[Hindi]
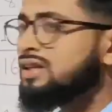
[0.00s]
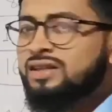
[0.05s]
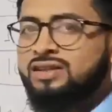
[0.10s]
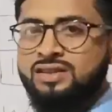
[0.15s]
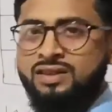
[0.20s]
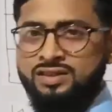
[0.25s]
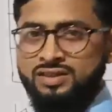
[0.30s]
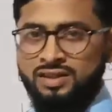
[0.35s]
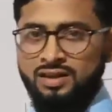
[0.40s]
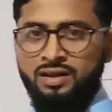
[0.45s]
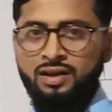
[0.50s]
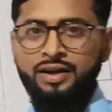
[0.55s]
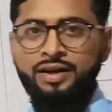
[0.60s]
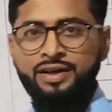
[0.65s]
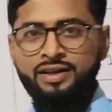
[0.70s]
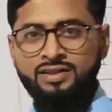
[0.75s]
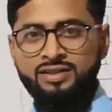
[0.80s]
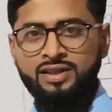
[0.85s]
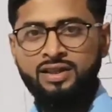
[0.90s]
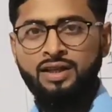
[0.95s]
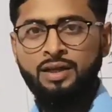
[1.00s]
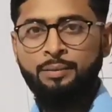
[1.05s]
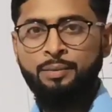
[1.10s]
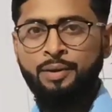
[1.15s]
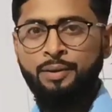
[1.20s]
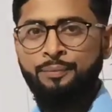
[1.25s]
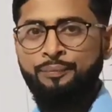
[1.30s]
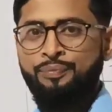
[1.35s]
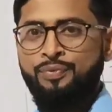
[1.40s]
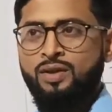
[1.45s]
सात लेक्चर चल रहा है
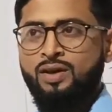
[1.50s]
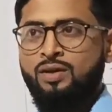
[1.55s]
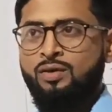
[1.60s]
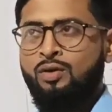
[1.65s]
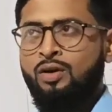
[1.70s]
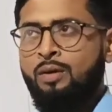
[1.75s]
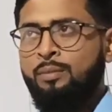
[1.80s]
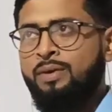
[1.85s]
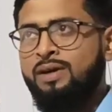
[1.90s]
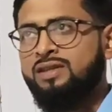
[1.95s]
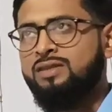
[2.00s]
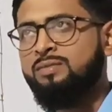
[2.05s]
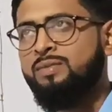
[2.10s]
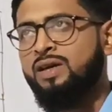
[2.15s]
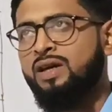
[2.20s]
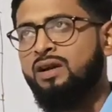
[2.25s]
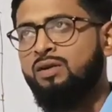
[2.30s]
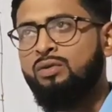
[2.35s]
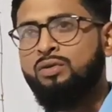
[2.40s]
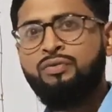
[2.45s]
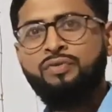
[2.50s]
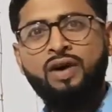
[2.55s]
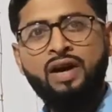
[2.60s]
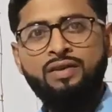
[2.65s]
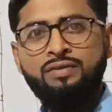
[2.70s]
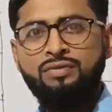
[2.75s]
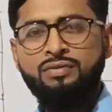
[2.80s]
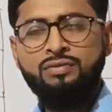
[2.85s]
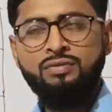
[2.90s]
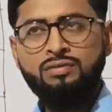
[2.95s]
रीजनिंग में और मैथ्स में अराउंड
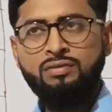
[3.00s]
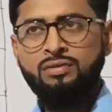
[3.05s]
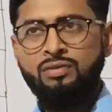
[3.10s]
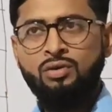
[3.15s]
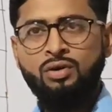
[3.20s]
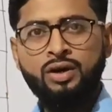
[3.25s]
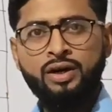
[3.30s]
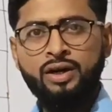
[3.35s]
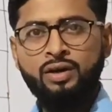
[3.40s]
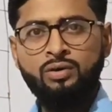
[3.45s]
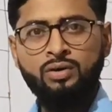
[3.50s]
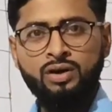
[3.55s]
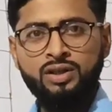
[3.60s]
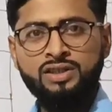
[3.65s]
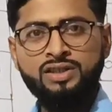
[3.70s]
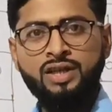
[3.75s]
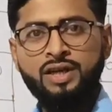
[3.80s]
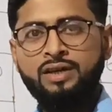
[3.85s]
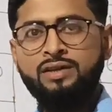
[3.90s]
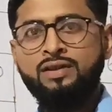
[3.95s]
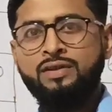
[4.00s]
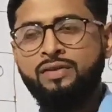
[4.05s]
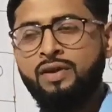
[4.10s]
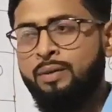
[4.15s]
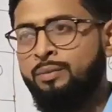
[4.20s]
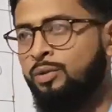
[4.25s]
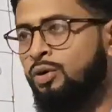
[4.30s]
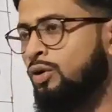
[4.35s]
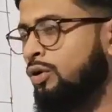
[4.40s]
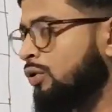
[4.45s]
फाइव हो गए होंगे शायद
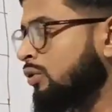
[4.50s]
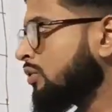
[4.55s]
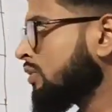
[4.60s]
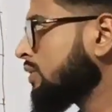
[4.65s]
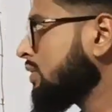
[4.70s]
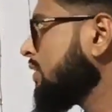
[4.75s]
इफ आई एम नॉट